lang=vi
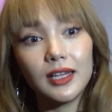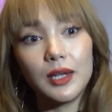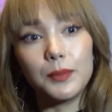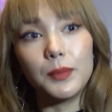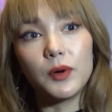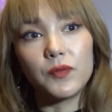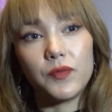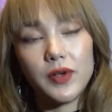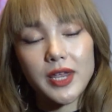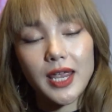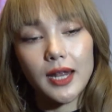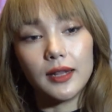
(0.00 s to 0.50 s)
thì
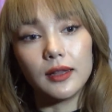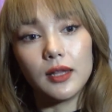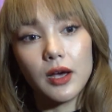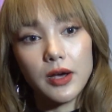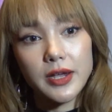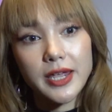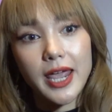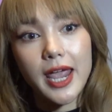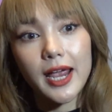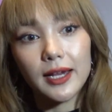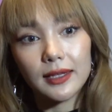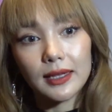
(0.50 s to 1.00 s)
mình phải dành
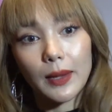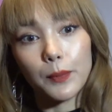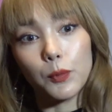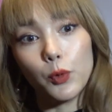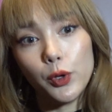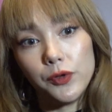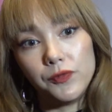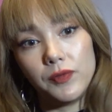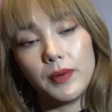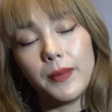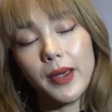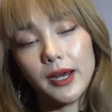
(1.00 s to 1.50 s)
thời gian tập
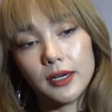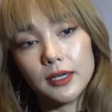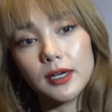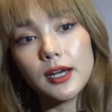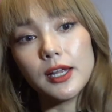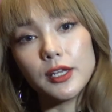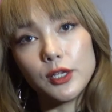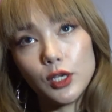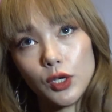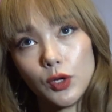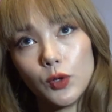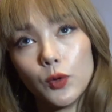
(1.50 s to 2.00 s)
luyện với bạn rất
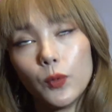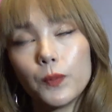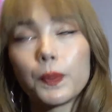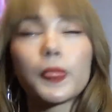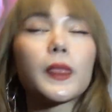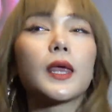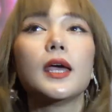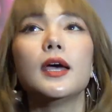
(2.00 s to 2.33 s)
là nhiều